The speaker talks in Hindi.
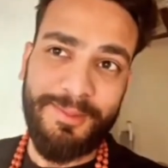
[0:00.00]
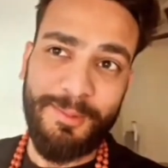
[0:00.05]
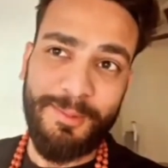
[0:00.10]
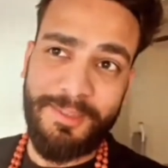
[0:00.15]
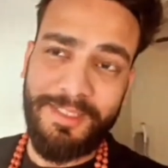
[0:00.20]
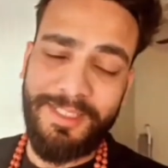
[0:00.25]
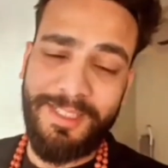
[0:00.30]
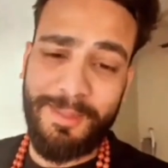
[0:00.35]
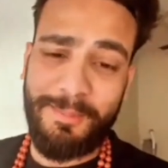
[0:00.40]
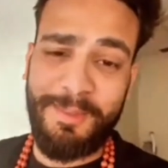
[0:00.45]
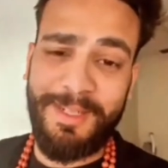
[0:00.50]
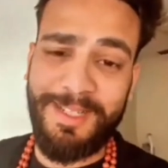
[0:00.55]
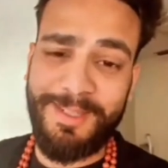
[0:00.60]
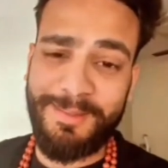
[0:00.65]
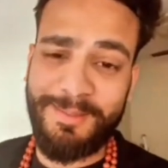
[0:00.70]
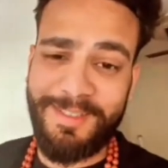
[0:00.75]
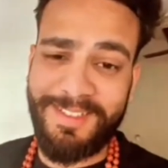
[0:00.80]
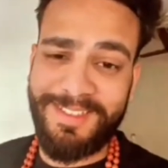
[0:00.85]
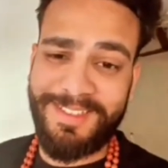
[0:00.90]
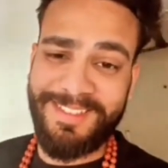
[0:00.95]
टू सीटर में आ
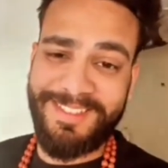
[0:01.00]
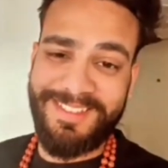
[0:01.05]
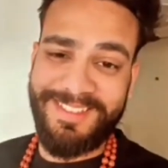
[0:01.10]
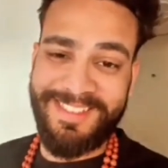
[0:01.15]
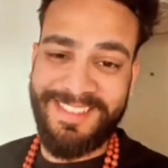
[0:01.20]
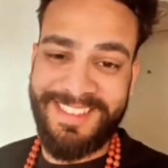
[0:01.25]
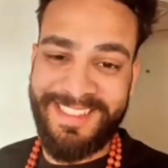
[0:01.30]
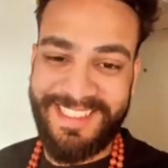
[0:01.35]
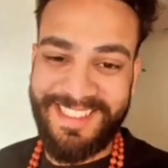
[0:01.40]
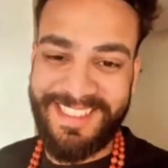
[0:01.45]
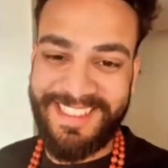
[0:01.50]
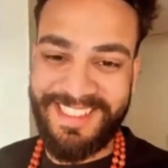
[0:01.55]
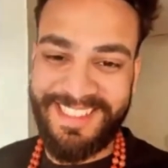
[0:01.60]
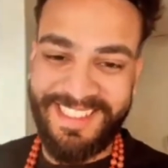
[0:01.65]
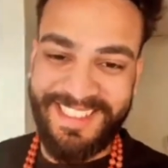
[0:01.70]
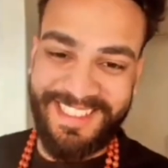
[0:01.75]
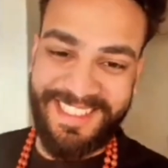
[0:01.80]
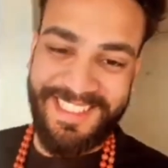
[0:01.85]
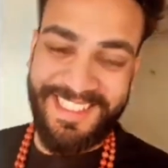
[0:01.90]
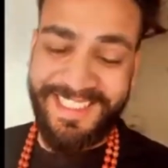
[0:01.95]
रहे हो
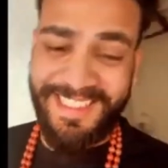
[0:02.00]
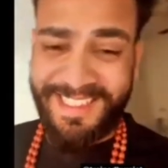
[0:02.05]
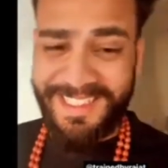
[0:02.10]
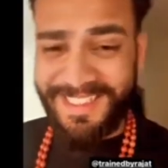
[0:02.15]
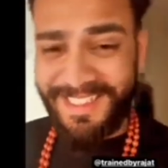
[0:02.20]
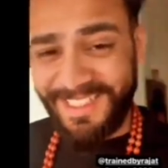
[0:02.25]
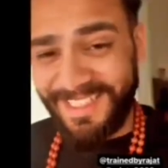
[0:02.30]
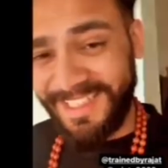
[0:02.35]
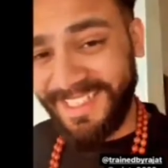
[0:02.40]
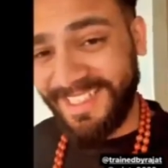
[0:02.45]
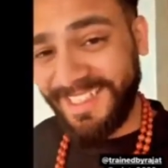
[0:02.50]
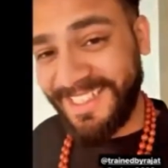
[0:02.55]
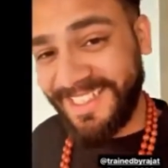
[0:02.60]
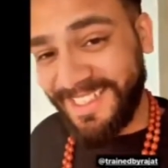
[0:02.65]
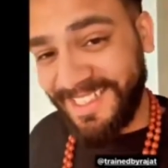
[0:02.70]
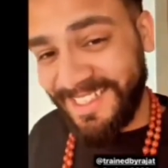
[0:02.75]
क्या